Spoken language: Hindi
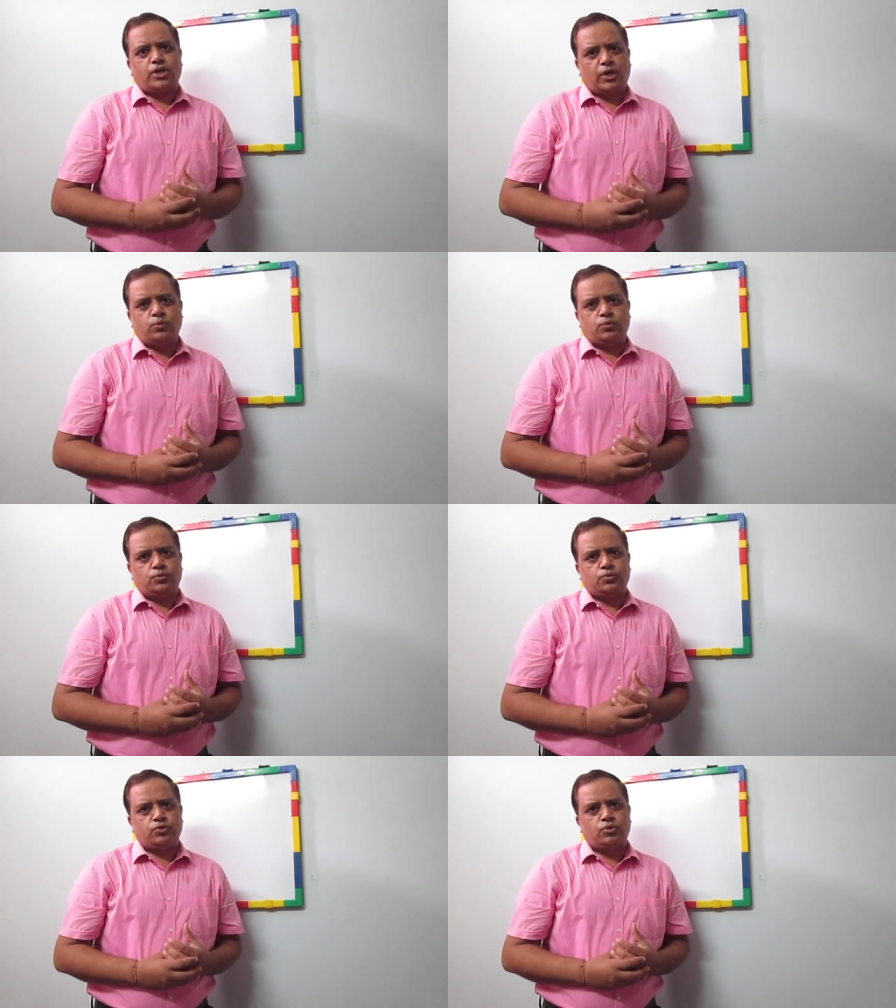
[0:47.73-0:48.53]
चाहूँ
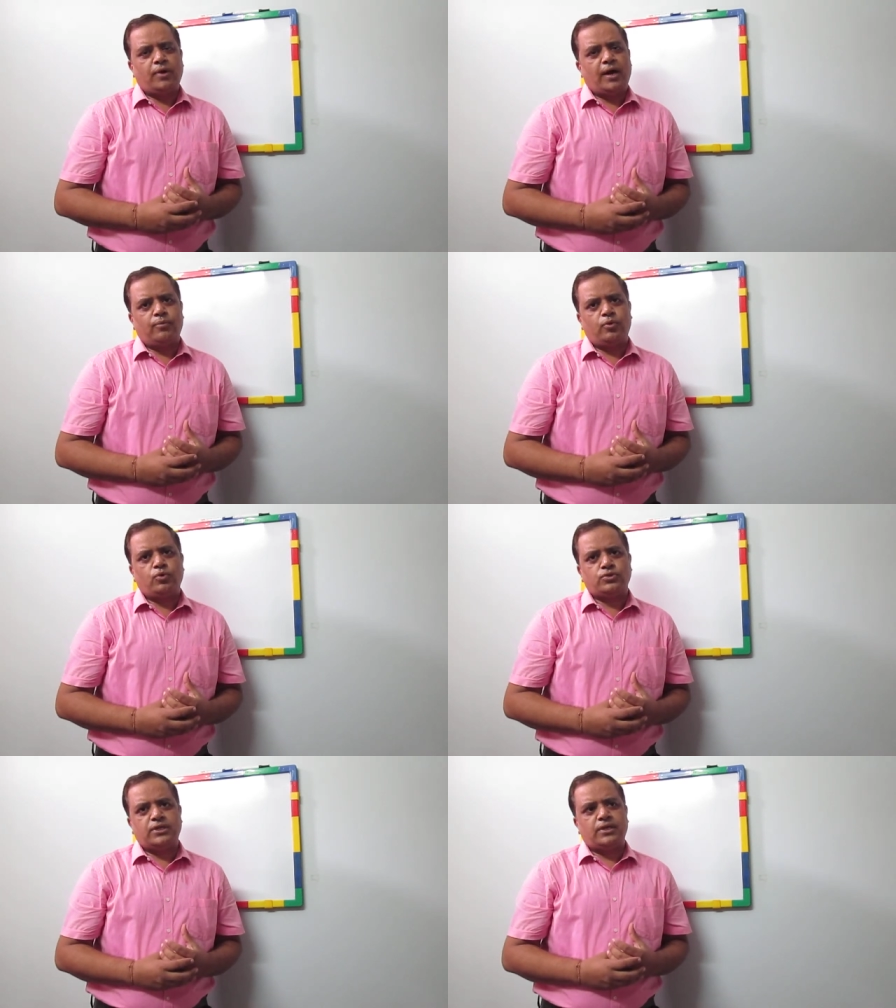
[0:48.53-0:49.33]
तो मैं आप
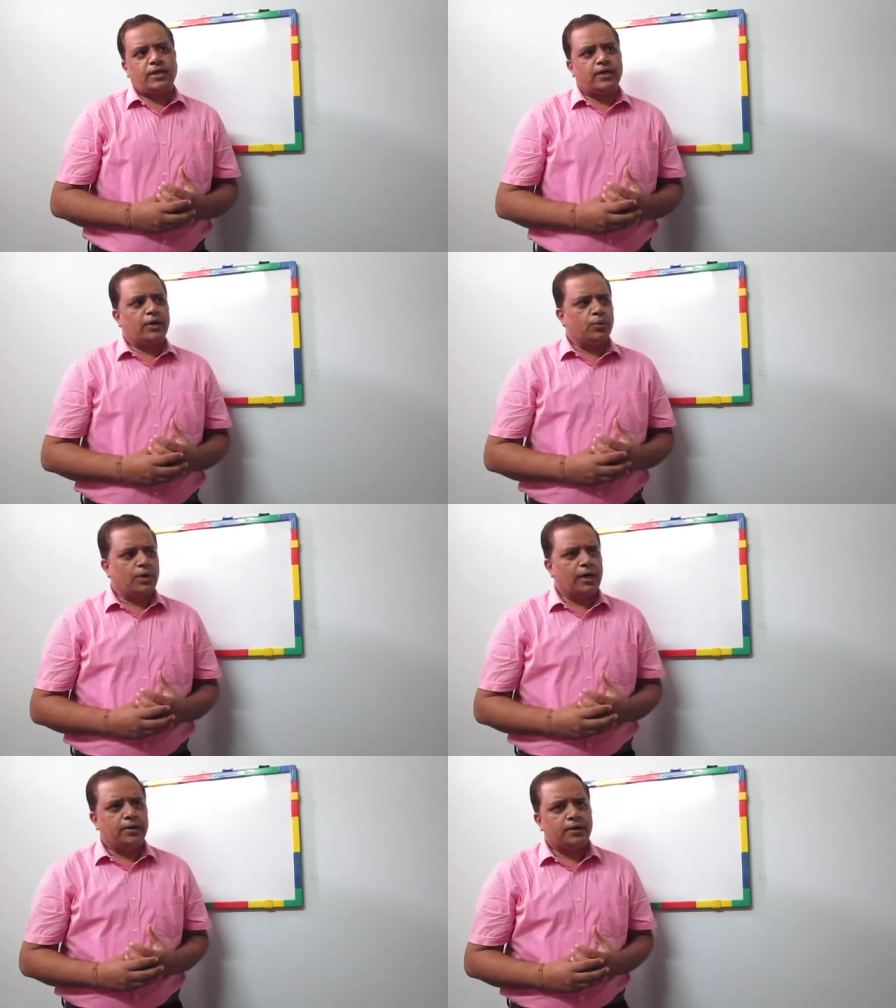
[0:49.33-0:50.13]
लोगों से यही कहूंगा